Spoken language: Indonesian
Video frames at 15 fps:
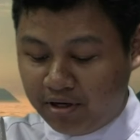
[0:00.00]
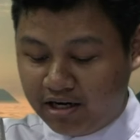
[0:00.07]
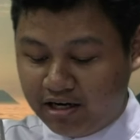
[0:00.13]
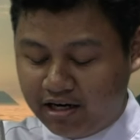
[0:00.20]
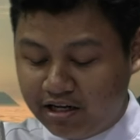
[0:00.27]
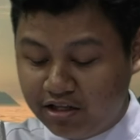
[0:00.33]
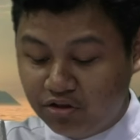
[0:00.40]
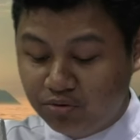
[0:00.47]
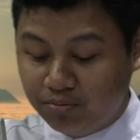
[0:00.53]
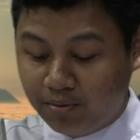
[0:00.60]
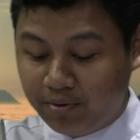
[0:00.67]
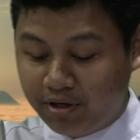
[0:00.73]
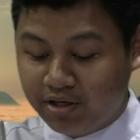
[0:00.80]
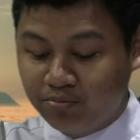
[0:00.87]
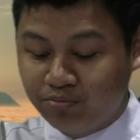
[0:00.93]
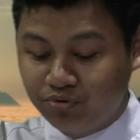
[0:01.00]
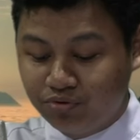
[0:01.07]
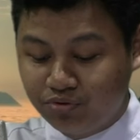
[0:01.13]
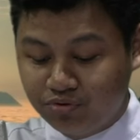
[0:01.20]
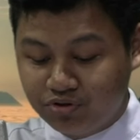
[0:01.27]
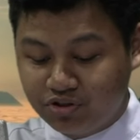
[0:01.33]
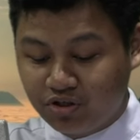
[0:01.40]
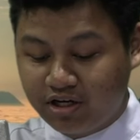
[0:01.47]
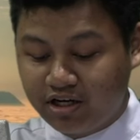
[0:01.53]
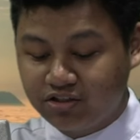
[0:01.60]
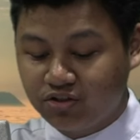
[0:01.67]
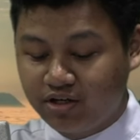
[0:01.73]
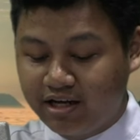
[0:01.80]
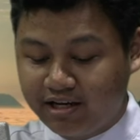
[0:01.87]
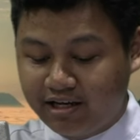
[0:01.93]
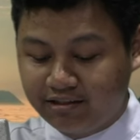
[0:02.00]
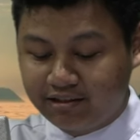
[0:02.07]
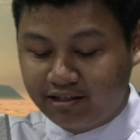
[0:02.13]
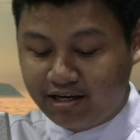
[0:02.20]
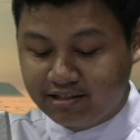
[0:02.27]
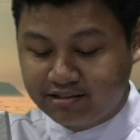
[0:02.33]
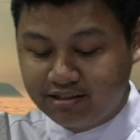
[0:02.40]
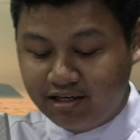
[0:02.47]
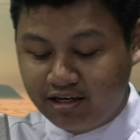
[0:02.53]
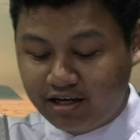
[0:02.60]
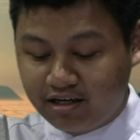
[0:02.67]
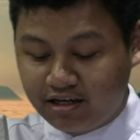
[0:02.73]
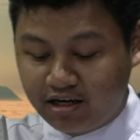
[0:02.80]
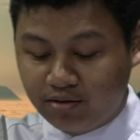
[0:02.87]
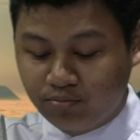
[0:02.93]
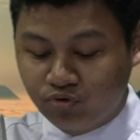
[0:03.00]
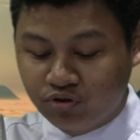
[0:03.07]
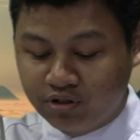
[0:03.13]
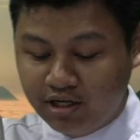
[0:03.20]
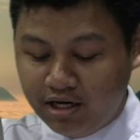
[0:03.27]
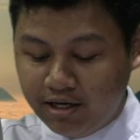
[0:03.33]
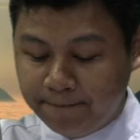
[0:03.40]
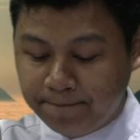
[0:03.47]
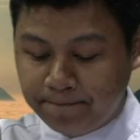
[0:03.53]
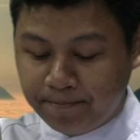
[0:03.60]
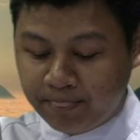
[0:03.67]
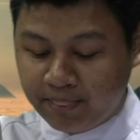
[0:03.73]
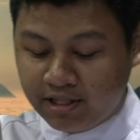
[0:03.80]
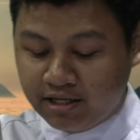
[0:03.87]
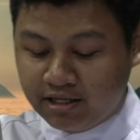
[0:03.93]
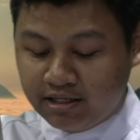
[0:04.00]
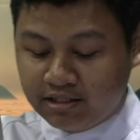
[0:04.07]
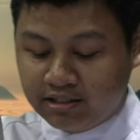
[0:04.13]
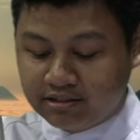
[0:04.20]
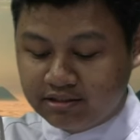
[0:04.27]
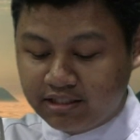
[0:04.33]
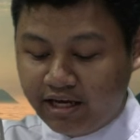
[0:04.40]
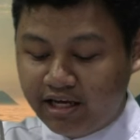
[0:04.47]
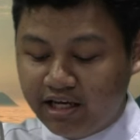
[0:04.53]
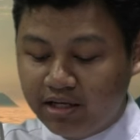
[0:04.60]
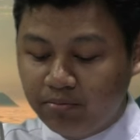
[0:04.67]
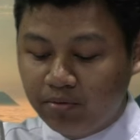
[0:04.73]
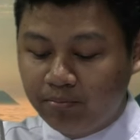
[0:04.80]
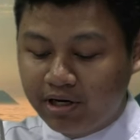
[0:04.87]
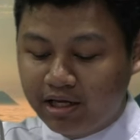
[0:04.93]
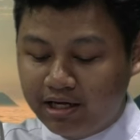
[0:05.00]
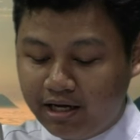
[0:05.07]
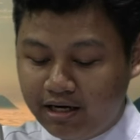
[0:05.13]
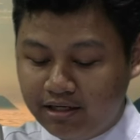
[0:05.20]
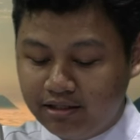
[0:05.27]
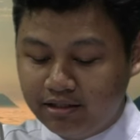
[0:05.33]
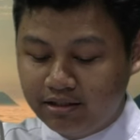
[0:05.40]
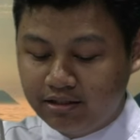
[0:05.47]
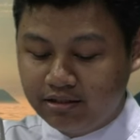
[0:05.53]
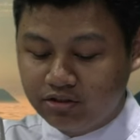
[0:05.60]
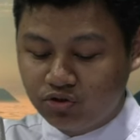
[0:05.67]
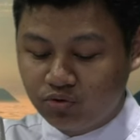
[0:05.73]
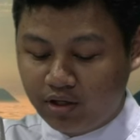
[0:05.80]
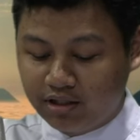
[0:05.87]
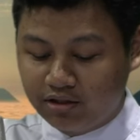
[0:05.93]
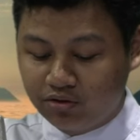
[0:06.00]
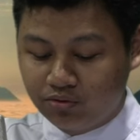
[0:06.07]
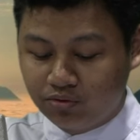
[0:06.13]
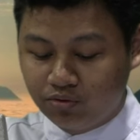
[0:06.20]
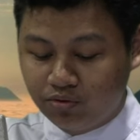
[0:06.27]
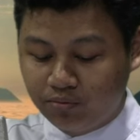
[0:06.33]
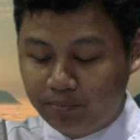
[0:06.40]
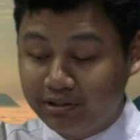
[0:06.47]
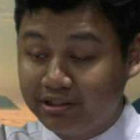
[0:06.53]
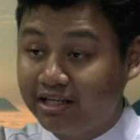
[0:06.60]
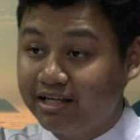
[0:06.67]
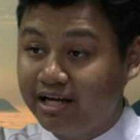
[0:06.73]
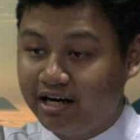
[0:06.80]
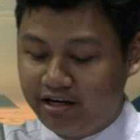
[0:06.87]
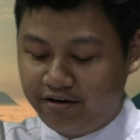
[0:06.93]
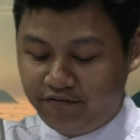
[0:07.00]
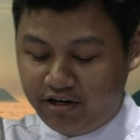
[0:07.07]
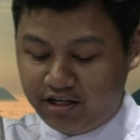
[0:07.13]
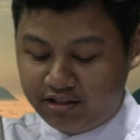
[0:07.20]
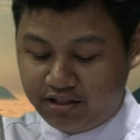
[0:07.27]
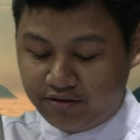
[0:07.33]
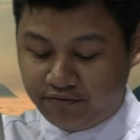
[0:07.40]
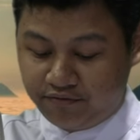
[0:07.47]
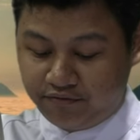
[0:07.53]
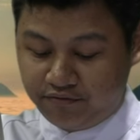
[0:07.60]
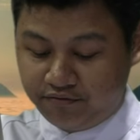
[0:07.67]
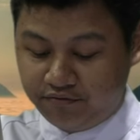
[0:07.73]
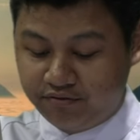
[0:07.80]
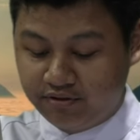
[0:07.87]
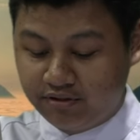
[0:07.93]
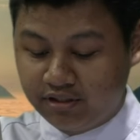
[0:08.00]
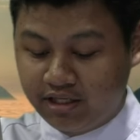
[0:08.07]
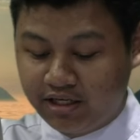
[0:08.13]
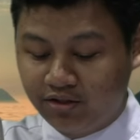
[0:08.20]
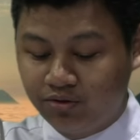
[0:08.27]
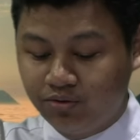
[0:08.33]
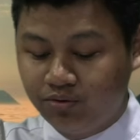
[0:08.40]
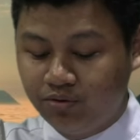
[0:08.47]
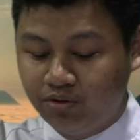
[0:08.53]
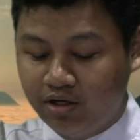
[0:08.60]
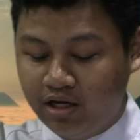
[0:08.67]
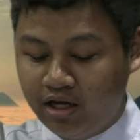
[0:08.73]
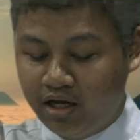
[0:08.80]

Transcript: Maka dari itu Bapak Ibu, saudara-saudari yang terkasih, rekan-rekan muda, saya ingin memberikan suatu pertanyaan reflektif, yaitu: